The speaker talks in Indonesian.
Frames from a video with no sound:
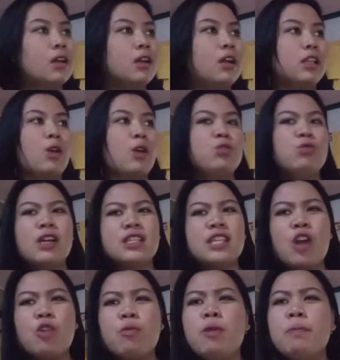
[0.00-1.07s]
Nggak tahu juga sih
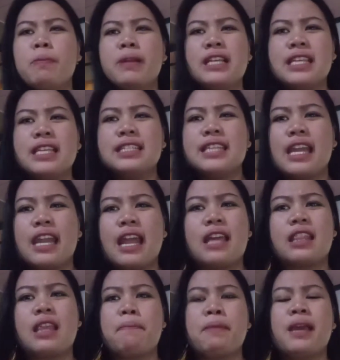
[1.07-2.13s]
aku belum pernah sih ke
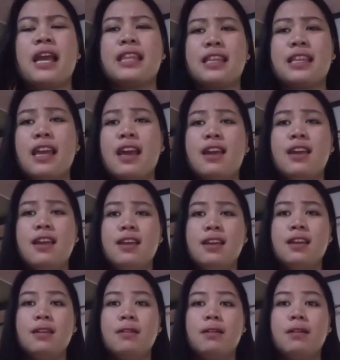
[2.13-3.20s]
sana tapi katanya
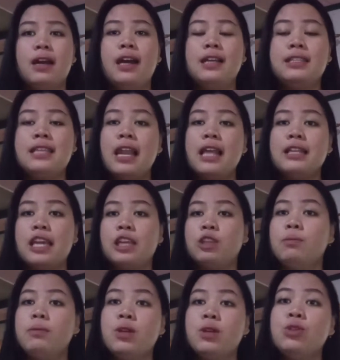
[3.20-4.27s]
uh, jalannya itu
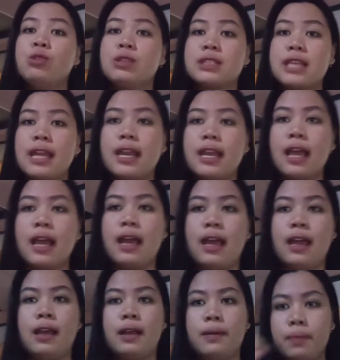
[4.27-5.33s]
menuju ke
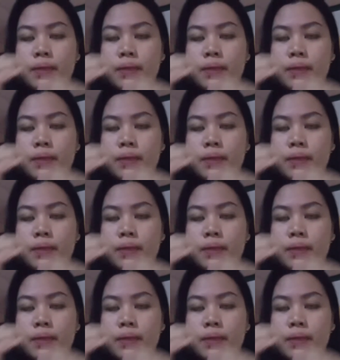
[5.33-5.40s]
sana.